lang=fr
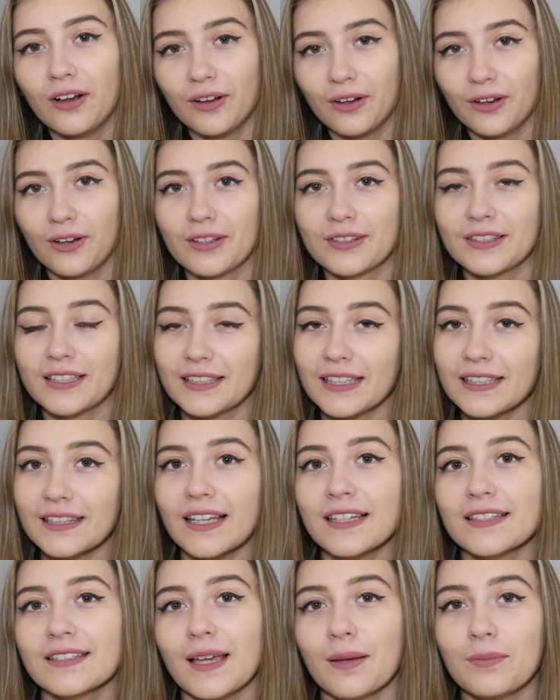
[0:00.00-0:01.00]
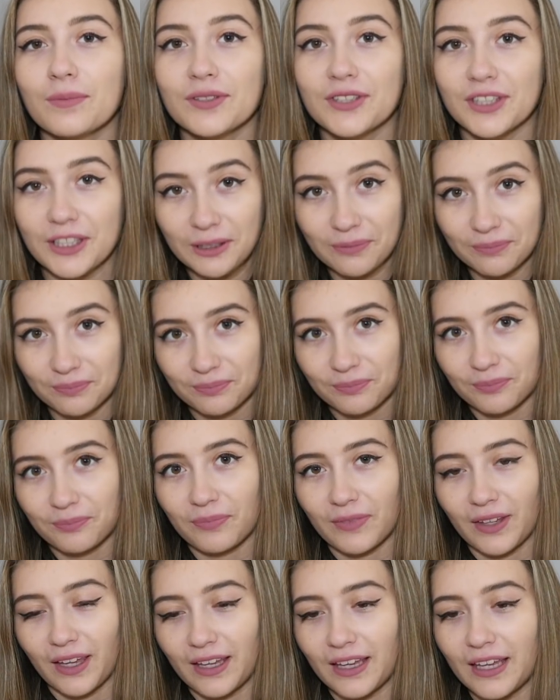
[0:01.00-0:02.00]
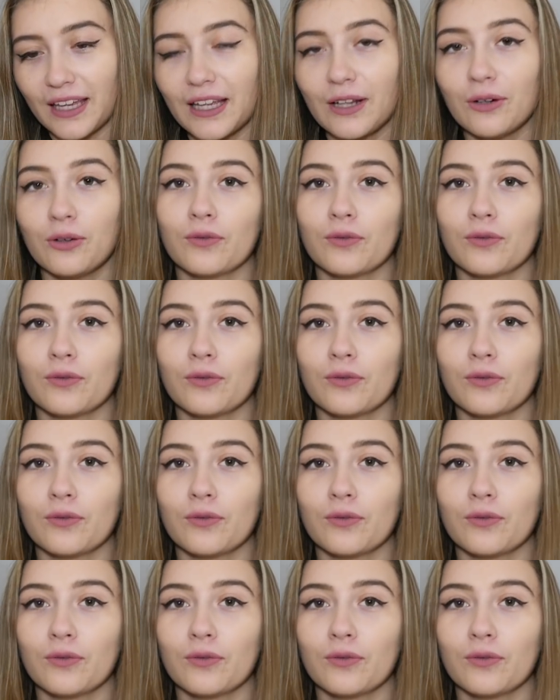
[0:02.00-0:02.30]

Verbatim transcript: Euh, c'était un samedi et